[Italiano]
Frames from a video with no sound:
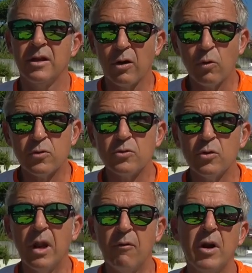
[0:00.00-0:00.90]

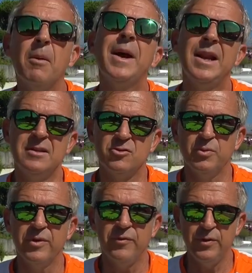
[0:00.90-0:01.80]
rosso lavora bene in
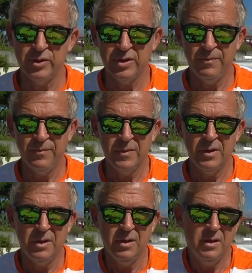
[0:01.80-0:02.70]
superficie,
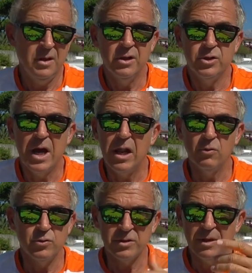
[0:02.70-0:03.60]
il
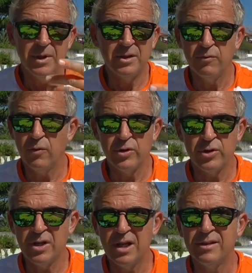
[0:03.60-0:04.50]
giallo giustamente
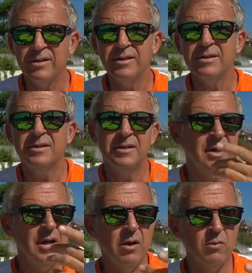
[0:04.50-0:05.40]
fluorescente
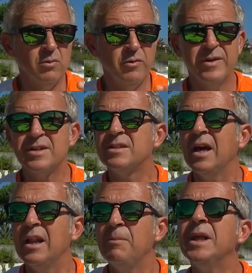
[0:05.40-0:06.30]
è un
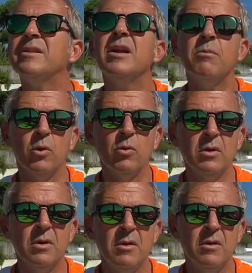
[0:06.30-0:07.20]
universale, mentre il blu
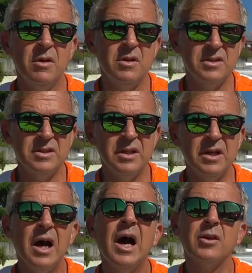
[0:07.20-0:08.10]
si
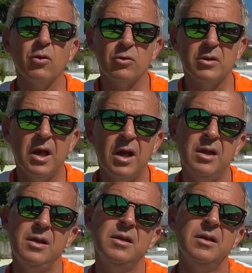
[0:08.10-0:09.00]
adotta
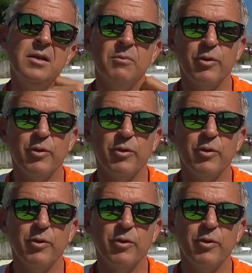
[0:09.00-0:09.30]
in